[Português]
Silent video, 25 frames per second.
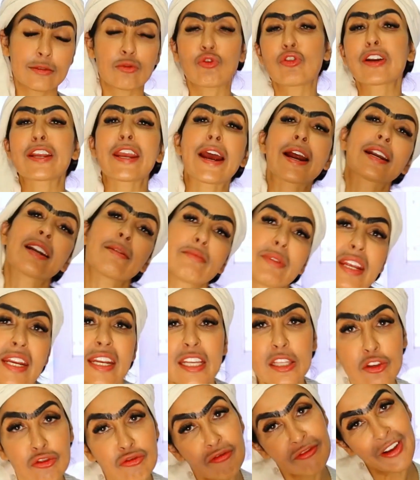Doriana,
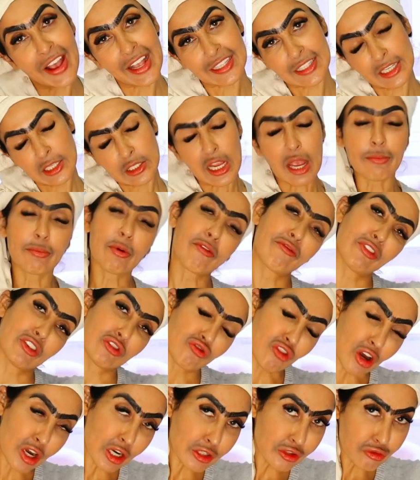menina, não faça isso com a
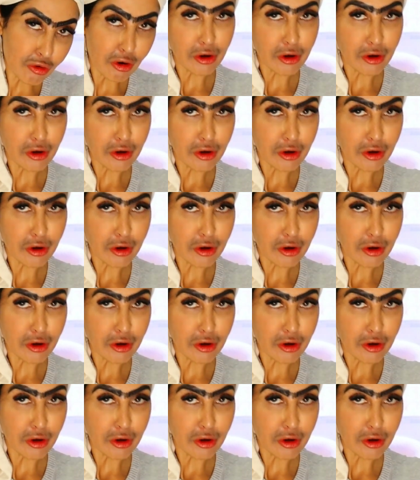professora